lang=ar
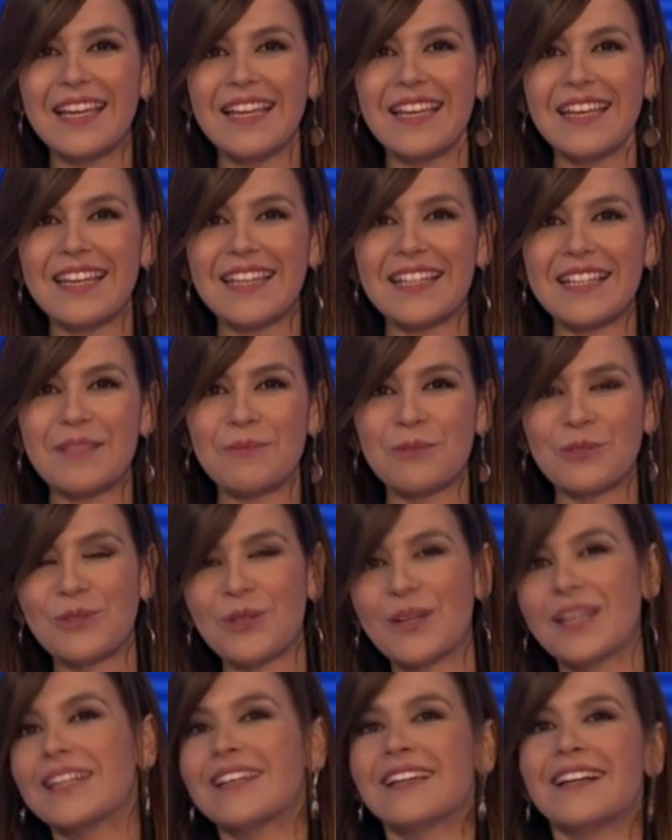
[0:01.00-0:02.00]
إلى
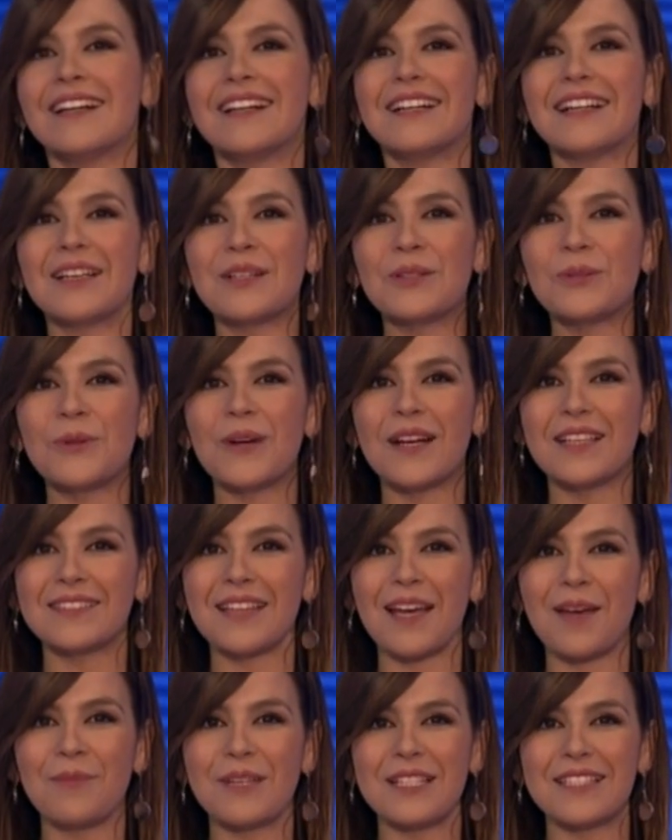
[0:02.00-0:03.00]
موضوع آخر
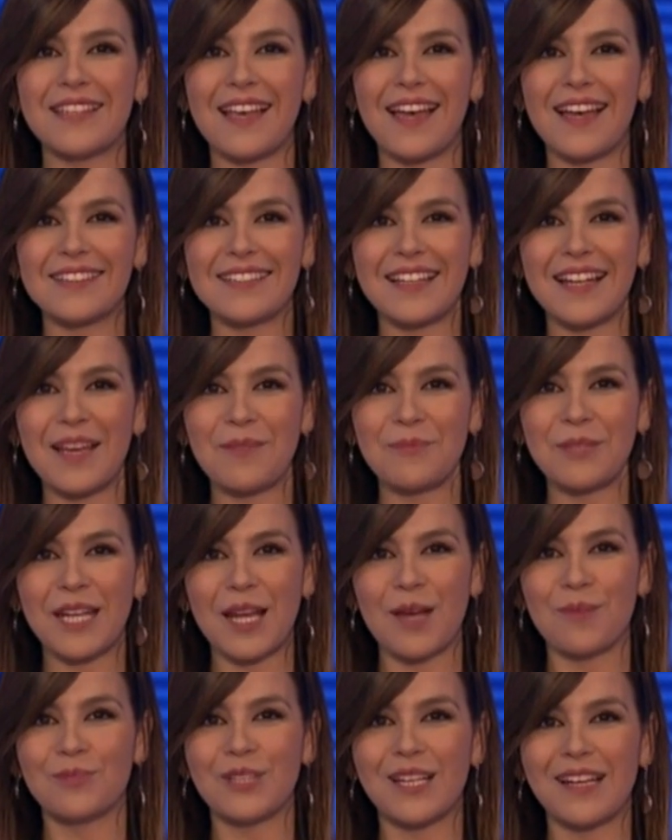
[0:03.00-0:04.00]
وتحمل ساحة الأمير
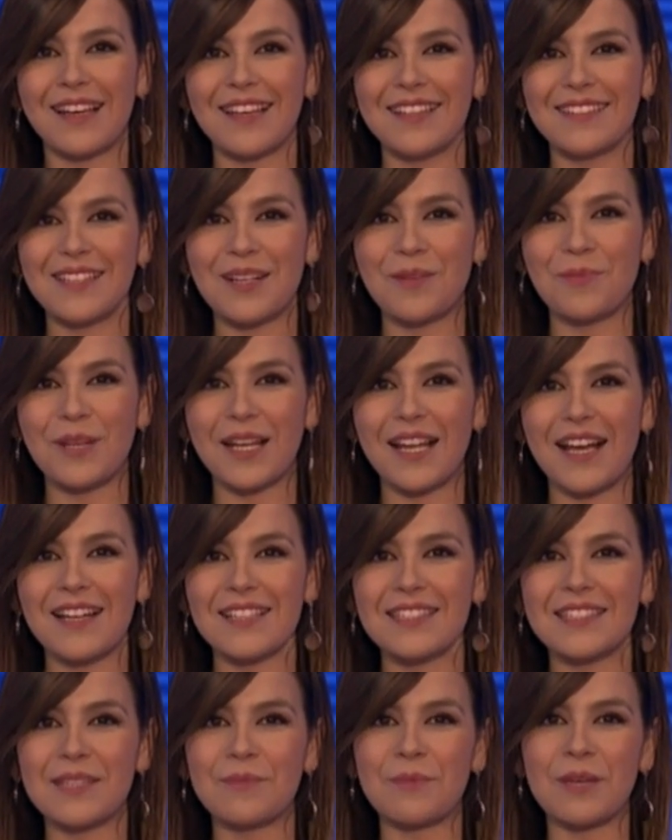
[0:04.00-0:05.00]
عبد القادر
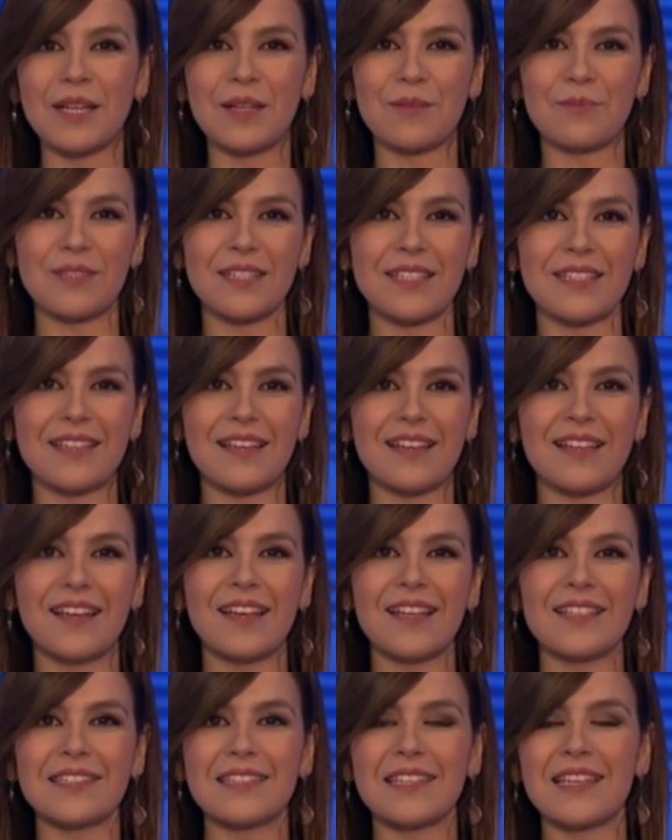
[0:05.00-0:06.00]
بالعاصمة رمزية
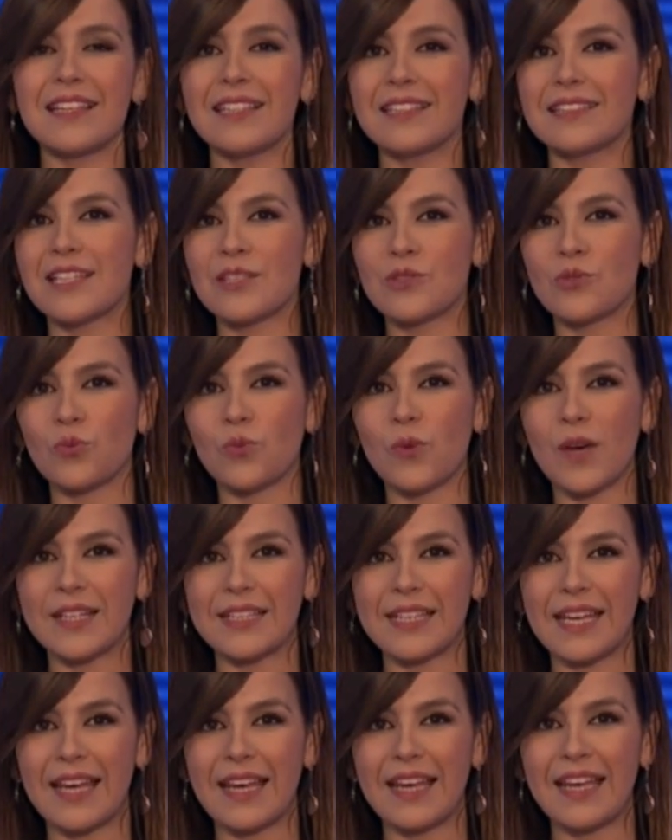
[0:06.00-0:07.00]
خاصة لدى
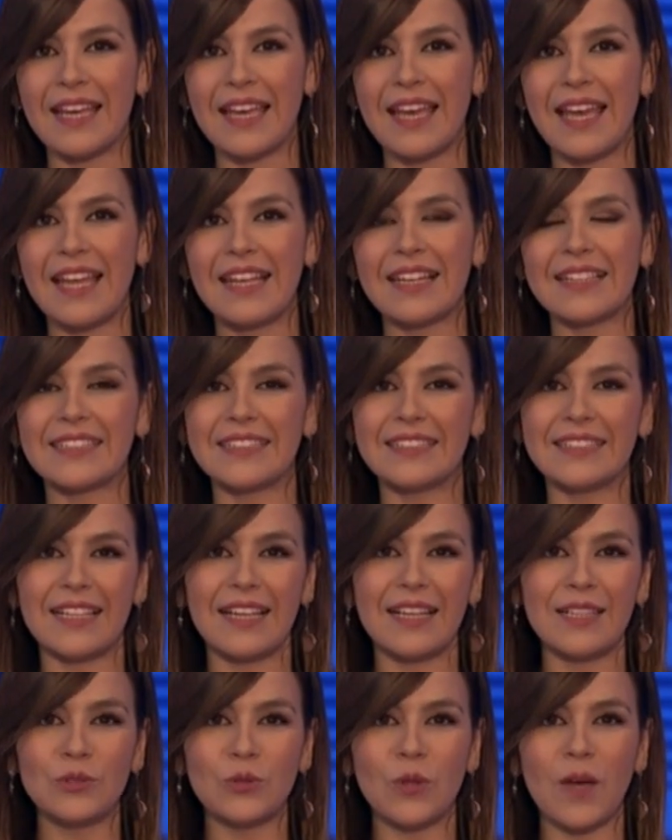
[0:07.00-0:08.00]
زوارها
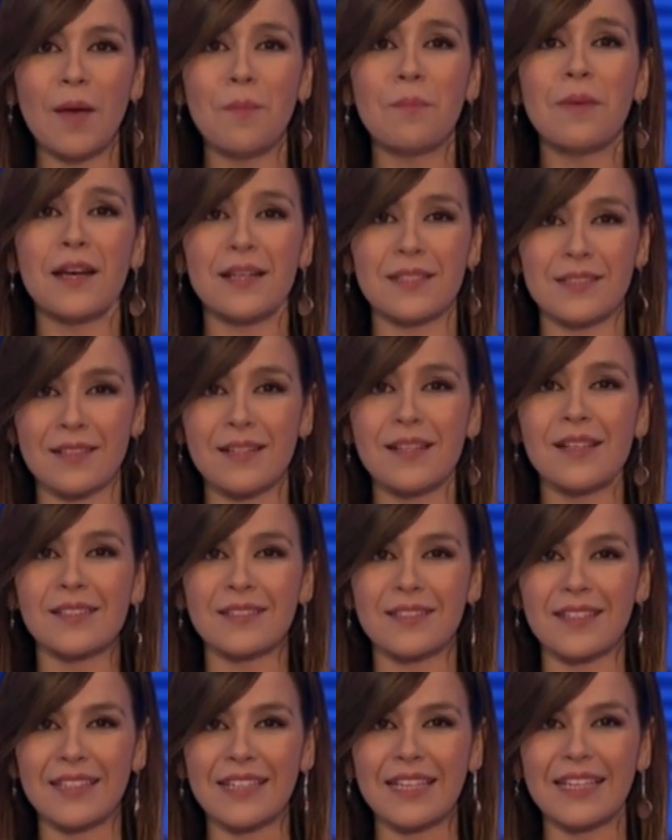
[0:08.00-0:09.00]
لكنها تخبئ أسرار
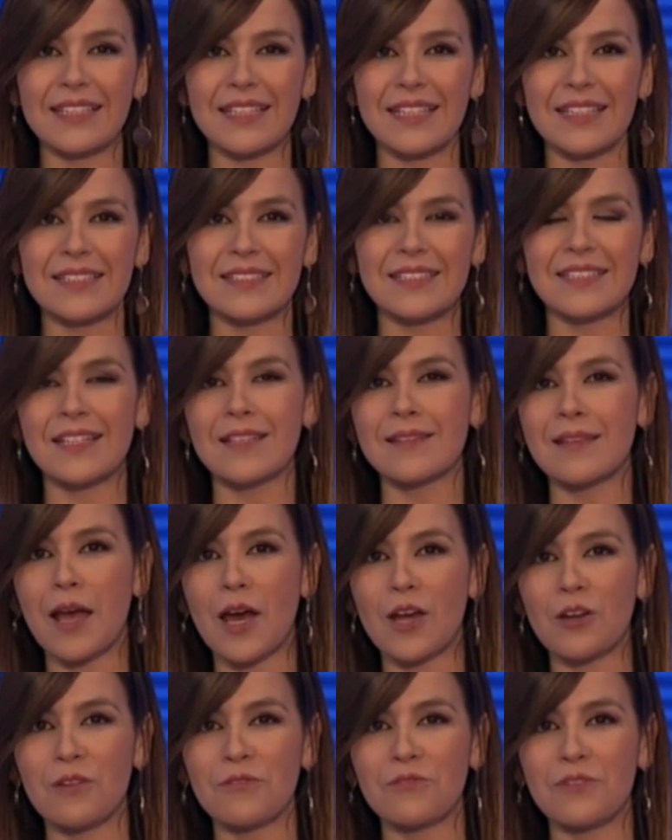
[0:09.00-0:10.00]
تاريخية التي
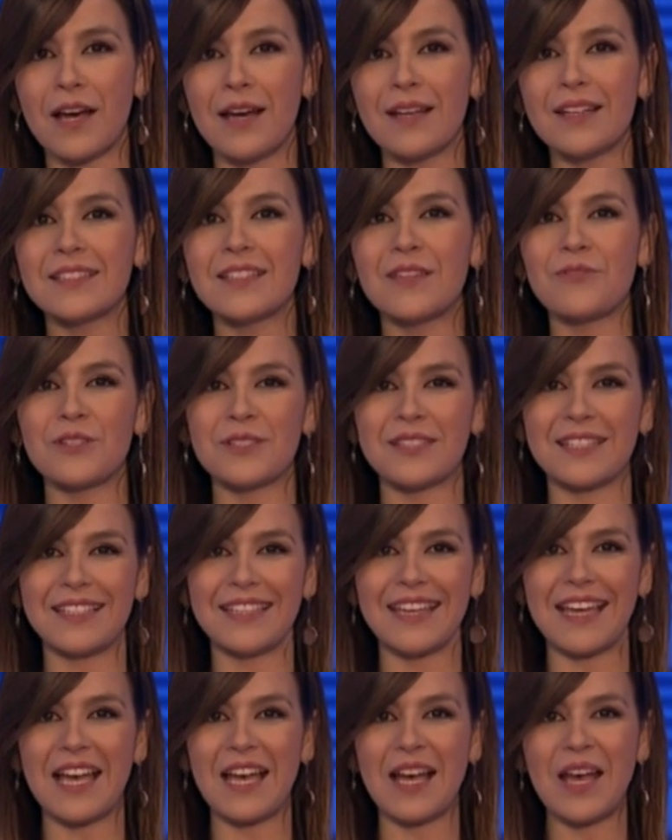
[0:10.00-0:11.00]
نتعرف على
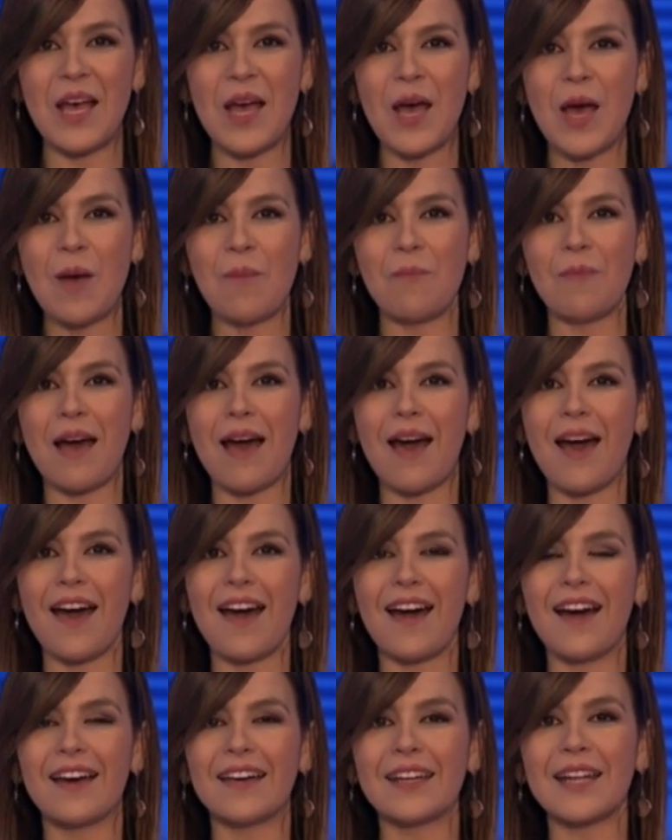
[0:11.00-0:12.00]
تفاصيلها
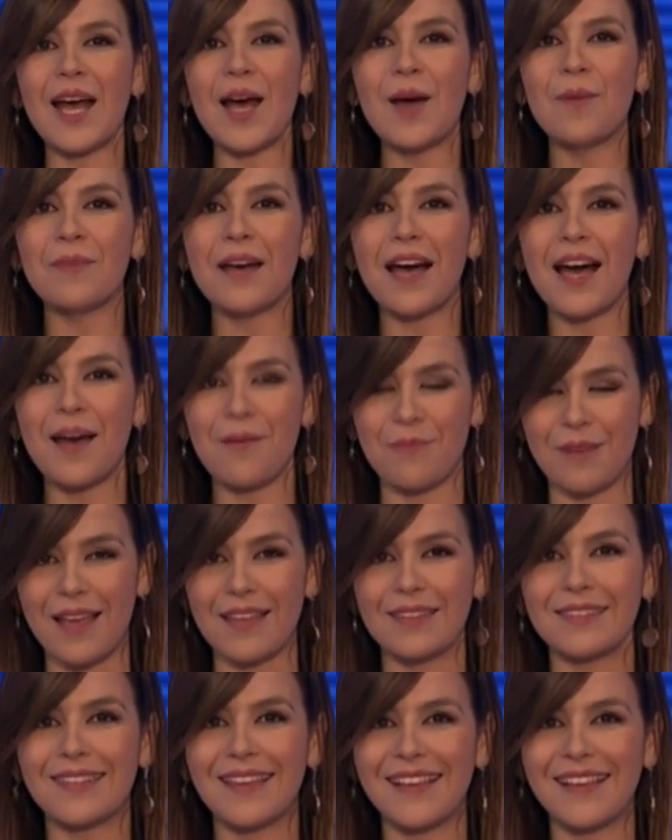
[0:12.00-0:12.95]
مع رحمة حملات